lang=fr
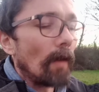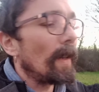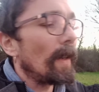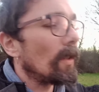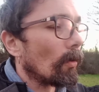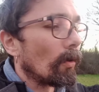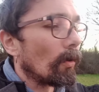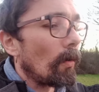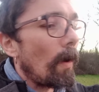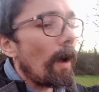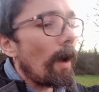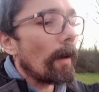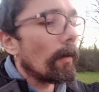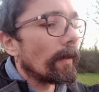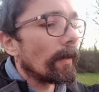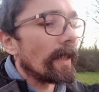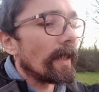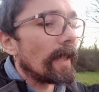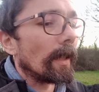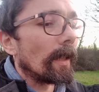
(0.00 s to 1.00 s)
fait, je crois que
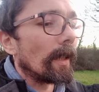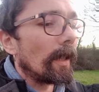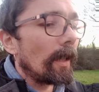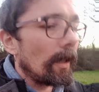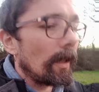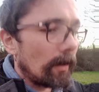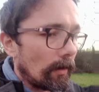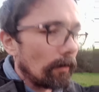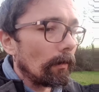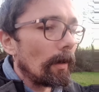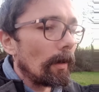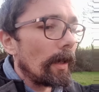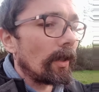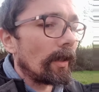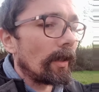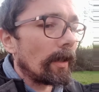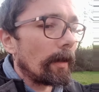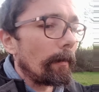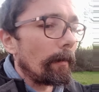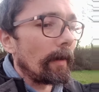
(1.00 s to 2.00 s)
c'est cette question de
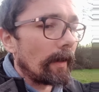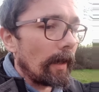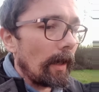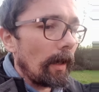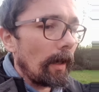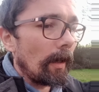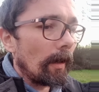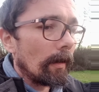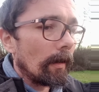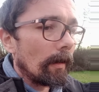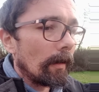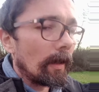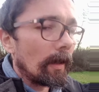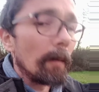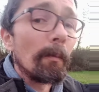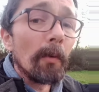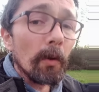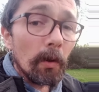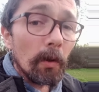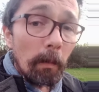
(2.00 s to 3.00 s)
légitimité qui
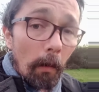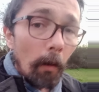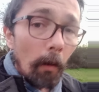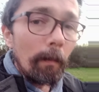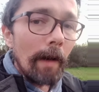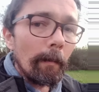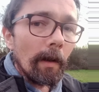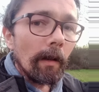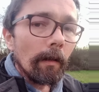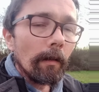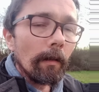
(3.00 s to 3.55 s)
pose problème.